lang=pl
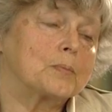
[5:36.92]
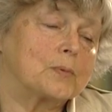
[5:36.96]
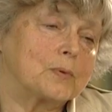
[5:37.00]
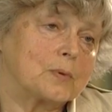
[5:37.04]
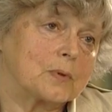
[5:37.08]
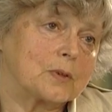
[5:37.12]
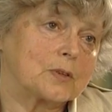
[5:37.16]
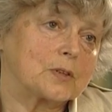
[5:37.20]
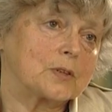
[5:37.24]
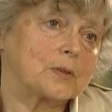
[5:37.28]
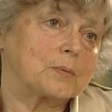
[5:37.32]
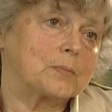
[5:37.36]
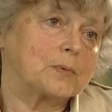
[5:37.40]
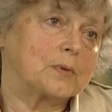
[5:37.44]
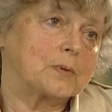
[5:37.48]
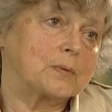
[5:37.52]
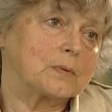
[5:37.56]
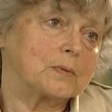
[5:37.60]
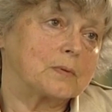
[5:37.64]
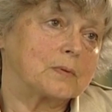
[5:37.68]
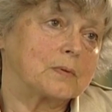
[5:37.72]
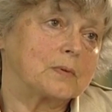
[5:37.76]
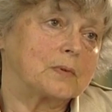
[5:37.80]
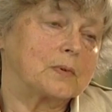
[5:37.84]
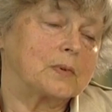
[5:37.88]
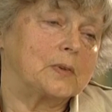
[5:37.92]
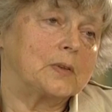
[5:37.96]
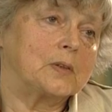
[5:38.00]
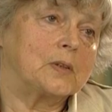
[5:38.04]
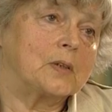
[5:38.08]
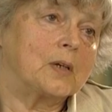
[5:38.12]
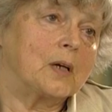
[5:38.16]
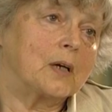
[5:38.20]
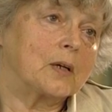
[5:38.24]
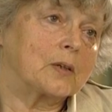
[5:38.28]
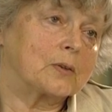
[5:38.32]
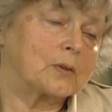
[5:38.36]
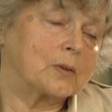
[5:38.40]
było, że był i
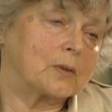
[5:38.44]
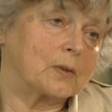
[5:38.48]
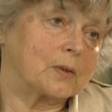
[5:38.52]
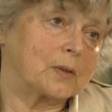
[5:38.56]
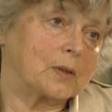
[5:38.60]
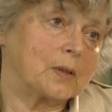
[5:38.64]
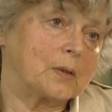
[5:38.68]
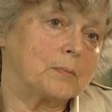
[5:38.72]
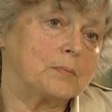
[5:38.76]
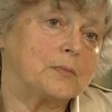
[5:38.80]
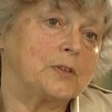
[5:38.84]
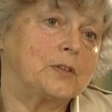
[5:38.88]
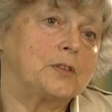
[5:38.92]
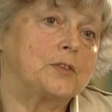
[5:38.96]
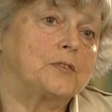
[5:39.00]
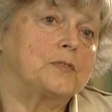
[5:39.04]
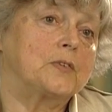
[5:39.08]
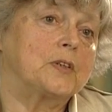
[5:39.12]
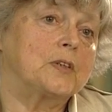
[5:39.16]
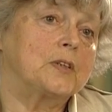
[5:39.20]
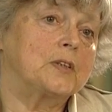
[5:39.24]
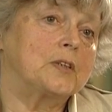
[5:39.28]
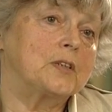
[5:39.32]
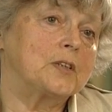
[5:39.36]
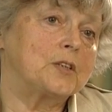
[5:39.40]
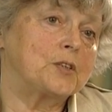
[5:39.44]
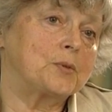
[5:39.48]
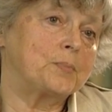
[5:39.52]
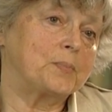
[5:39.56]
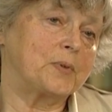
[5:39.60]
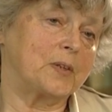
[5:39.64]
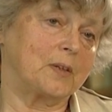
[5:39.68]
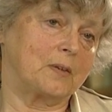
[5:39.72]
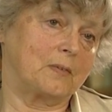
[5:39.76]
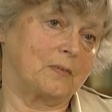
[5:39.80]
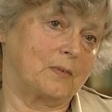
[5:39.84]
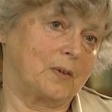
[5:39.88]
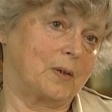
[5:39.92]
aktorem, i świetnie
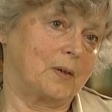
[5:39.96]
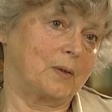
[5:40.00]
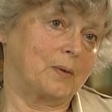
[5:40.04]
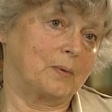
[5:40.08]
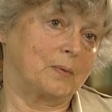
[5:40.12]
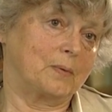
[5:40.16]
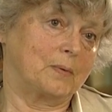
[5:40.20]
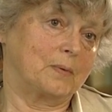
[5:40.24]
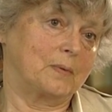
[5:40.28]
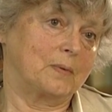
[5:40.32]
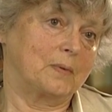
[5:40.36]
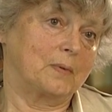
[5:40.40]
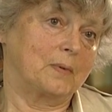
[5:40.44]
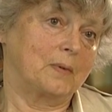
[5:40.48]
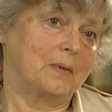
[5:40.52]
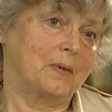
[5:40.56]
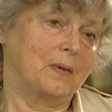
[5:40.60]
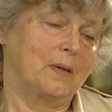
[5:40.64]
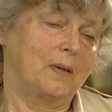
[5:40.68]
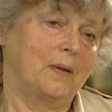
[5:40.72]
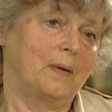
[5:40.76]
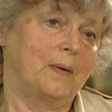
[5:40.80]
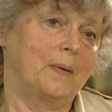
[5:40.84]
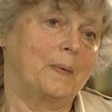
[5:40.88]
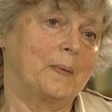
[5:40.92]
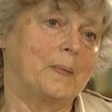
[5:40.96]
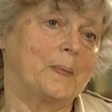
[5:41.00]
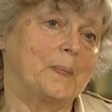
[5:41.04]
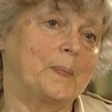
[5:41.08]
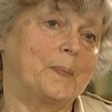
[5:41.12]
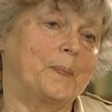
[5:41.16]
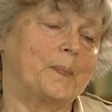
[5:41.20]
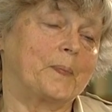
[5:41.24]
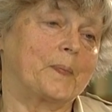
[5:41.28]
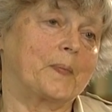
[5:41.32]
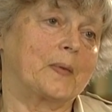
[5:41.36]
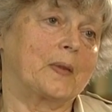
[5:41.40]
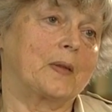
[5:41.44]
śpiewał,
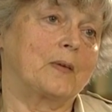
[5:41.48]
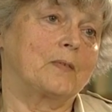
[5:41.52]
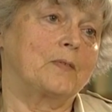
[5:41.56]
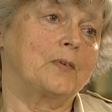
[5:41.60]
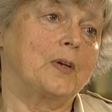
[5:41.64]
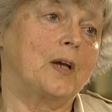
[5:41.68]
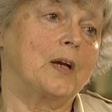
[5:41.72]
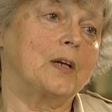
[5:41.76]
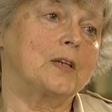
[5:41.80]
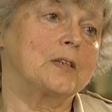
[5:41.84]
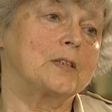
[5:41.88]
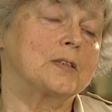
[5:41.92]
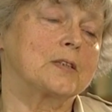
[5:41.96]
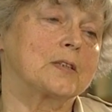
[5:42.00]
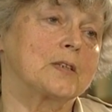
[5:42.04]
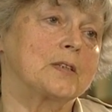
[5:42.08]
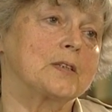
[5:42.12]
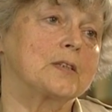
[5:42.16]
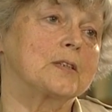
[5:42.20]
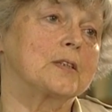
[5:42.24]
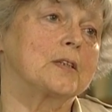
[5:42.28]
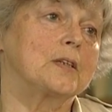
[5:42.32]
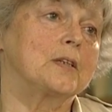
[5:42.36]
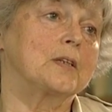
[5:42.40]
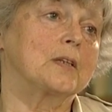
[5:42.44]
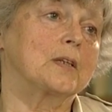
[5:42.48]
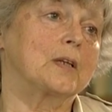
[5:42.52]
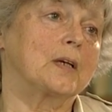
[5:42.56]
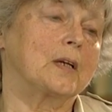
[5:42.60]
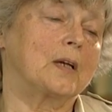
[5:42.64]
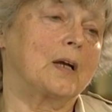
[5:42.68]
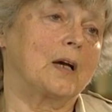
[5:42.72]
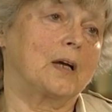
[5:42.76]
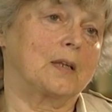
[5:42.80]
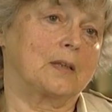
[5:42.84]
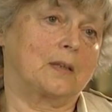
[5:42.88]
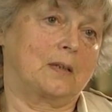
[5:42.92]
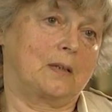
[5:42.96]
mm, w jakiś sensie
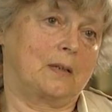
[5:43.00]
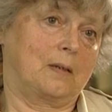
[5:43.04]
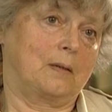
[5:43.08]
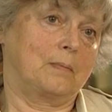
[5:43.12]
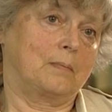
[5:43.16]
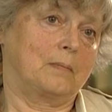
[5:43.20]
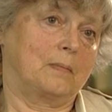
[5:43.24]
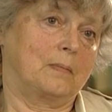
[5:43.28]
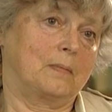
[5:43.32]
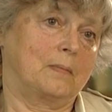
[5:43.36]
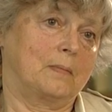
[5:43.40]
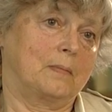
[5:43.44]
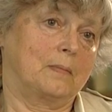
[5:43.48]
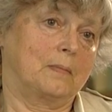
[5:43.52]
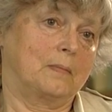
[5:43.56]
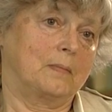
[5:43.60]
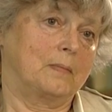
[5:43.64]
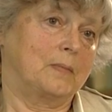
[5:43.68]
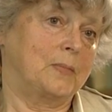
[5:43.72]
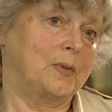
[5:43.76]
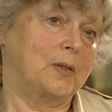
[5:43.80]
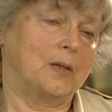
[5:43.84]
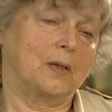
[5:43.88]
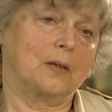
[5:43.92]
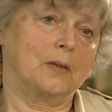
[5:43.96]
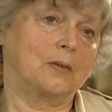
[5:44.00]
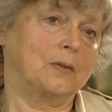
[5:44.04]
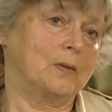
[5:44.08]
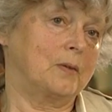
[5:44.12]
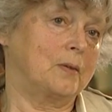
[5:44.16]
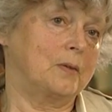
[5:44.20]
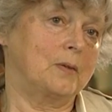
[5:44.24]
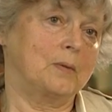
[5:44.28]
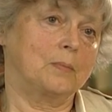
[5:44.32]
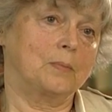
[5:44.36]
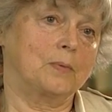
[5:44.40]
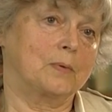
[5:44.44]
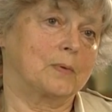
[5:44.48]
literatem. Nie, to
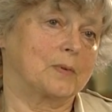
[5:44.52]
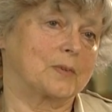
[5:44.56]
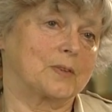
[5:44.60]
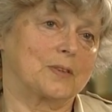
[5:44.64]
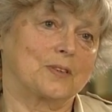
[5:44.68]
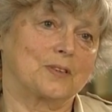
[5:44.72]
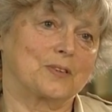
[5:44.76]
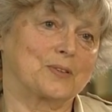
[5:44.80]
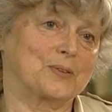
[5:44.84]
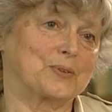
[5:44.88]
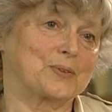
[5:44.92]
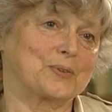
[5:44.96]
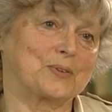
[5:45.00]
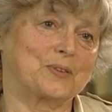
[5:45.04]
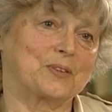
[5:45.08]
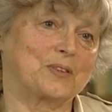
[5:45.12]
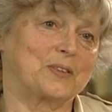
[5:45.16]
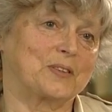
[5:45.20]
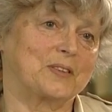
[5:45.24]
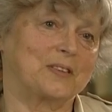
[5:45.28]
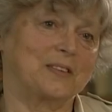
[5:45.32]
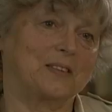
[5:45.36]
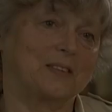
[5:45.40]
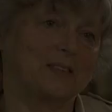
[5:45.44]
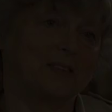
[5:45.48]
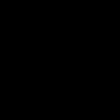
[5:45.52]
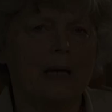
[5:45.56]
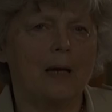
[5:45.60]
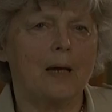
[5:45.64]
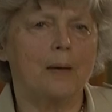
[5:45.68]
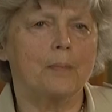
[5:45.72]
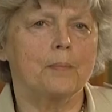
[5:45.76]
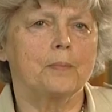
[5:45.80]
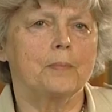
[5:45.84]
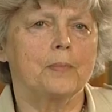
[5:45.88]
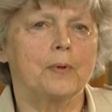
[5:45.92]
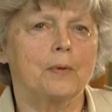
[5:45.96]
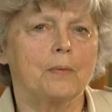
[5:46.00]
nie było zaskoczenie.
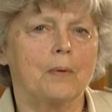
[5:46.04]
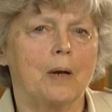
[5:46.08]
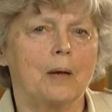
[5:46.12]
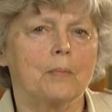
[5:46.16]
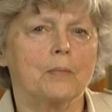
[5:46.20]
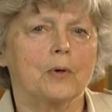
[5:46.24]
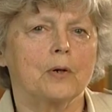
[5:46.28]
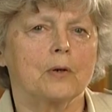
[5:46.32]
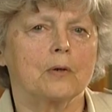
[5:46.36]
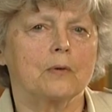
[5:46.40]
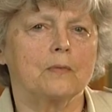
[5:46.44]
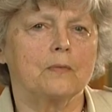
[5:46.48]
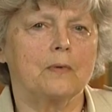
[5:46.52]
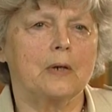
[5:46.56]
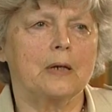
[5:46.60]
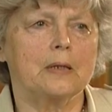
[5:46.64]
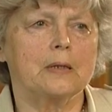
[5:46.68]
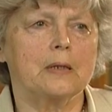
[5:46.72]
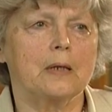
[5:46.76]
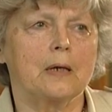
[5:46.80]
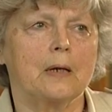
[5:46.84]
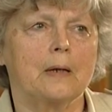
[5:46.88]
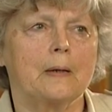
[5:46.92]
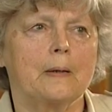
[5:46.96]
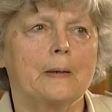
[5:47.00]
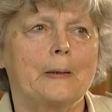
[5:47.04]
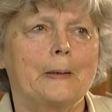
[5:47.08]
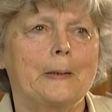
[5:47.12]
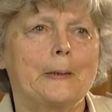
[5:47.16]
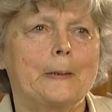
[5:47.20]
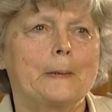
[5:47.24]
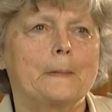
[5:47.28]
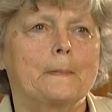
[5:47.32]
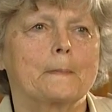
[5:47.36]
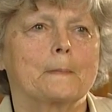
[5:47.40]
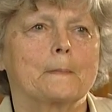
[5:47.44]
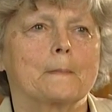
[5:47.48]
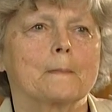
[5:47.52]
Ja byłam chowana
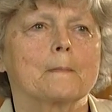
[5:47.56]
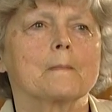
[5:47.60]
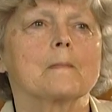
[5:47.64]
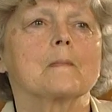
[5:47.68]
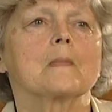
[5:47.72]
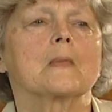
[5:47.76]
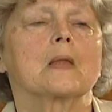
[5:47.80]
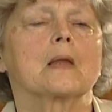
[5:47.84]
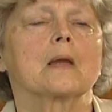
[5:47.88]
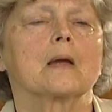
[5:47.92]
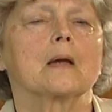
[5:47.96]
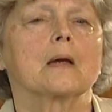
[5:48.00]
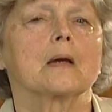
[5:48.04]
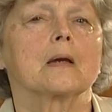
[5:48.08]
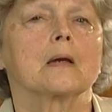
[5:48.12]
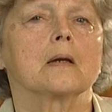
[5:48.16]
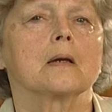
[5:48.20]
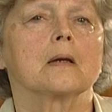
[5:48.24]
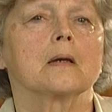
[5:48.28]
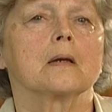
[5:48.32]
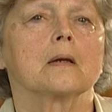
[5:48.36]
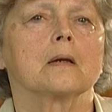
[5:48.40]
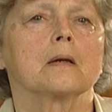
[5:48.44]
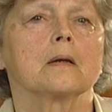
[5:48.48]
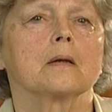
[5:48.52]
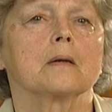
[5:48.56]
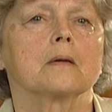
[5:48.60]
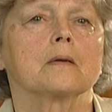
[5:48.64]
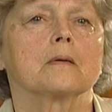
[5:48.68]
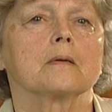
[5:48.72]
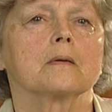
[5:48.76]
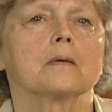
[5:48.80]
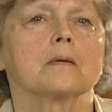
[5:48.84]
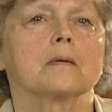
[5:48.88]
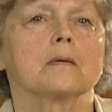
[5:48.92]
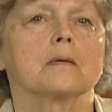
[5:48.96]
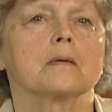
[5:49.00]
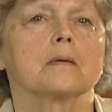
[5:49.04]
mm,
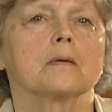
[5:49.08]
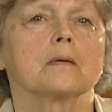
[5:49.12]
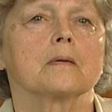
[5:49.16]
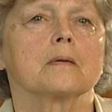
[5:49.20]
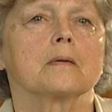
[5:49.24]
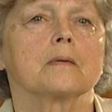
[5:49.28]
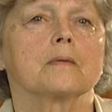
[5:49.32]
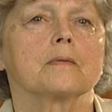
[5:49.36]
y,